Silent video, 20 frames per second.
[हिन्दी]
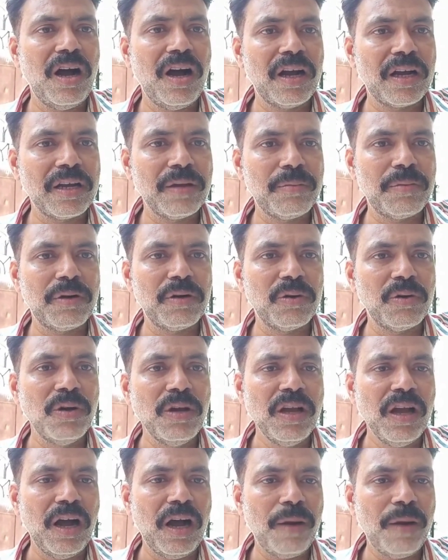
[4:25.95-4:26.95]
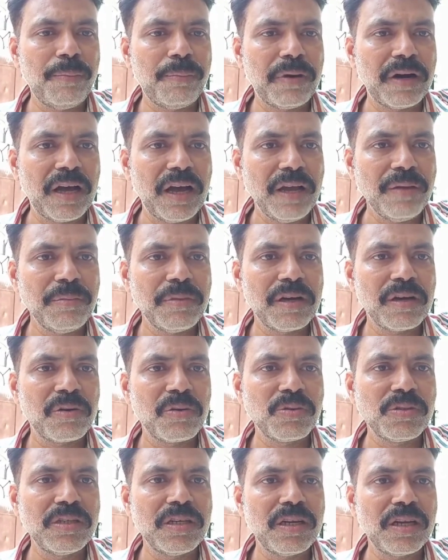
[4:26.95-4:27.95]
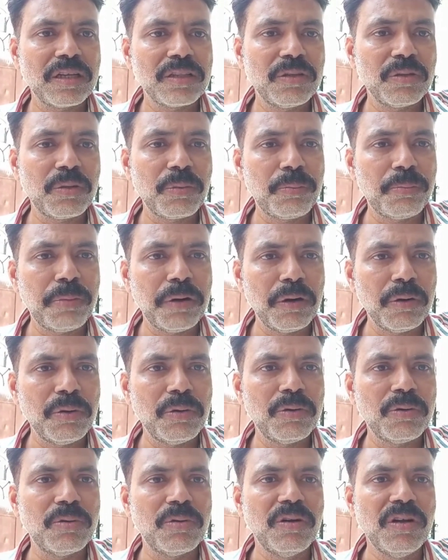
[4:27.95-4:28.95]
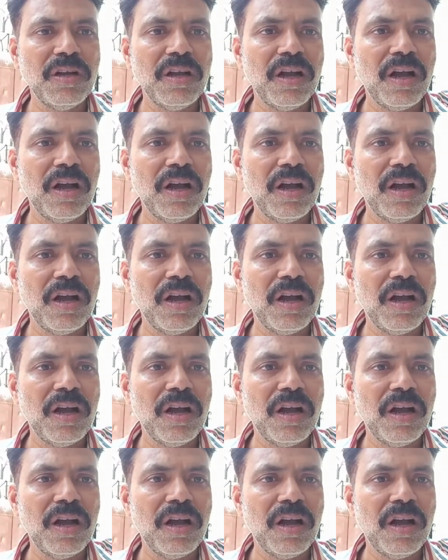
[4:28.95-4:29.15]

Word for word: आगे बढ़ो आप पढ़ाई में अगर रुचि रखते हो तो पढ़ो